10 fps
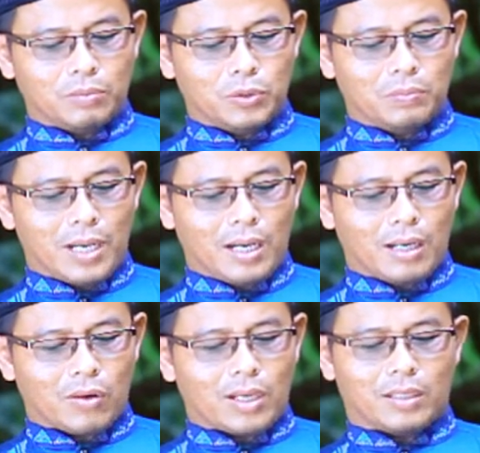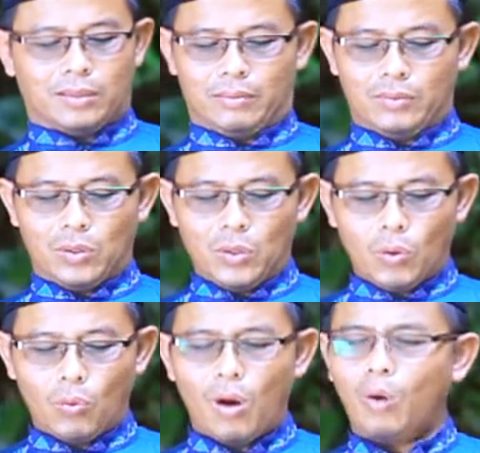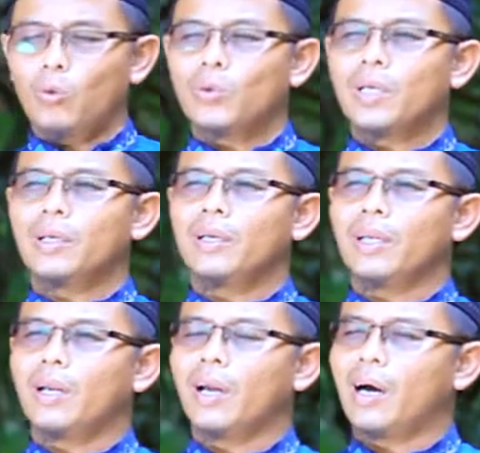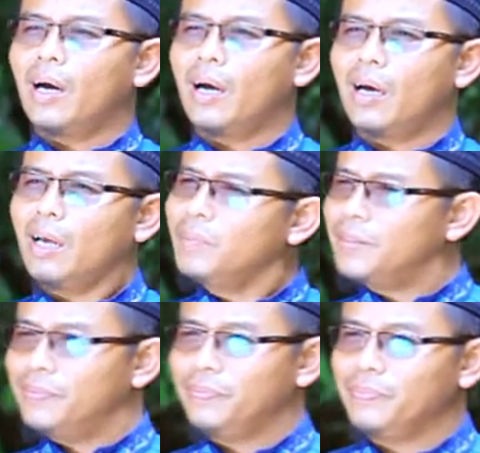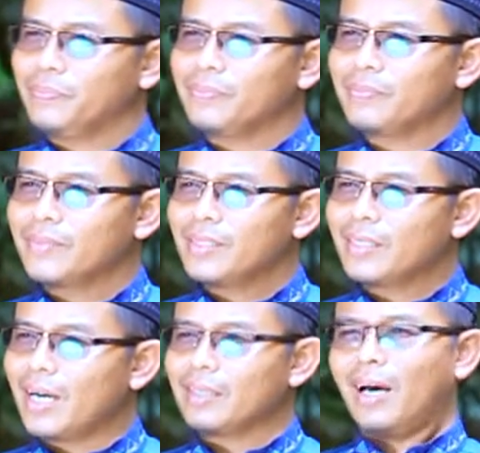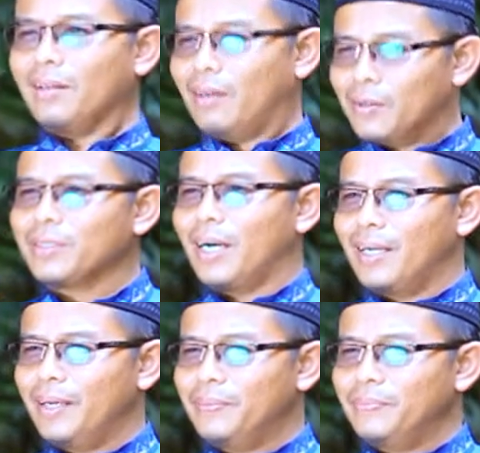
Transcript: mubarakan wa hudan lil alamin. Kata Allah Ta'ala.